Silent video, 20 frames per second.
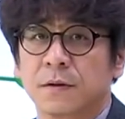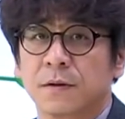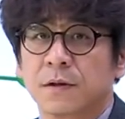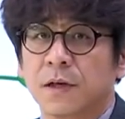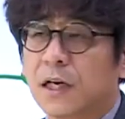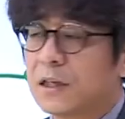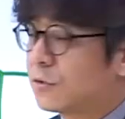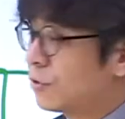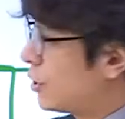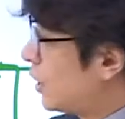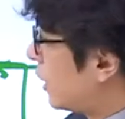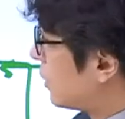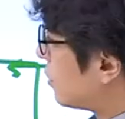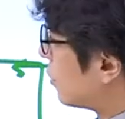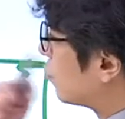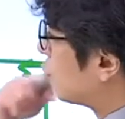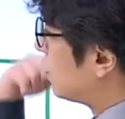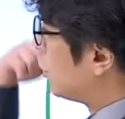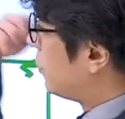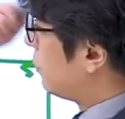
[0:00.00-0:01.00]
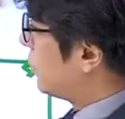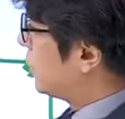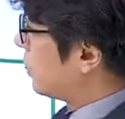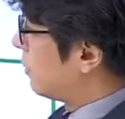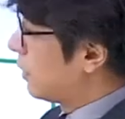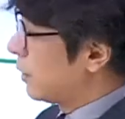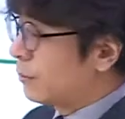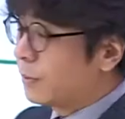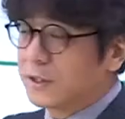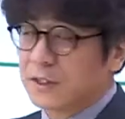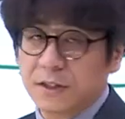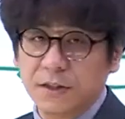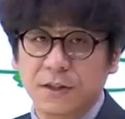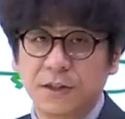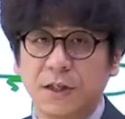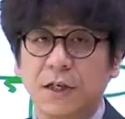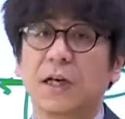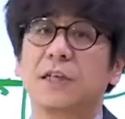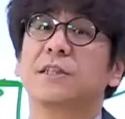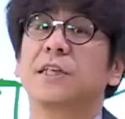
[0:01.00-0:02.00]
그러니까 뒤에서
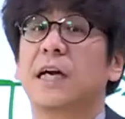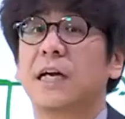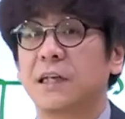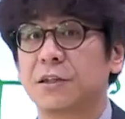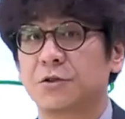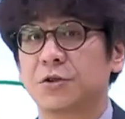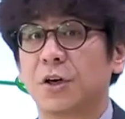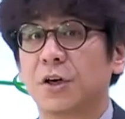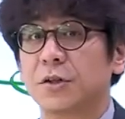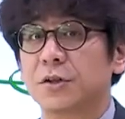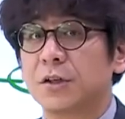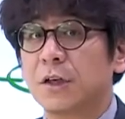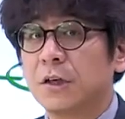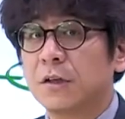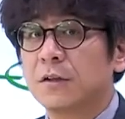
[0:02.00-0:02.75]
92.2%니까 잘했죠. 그렇죠?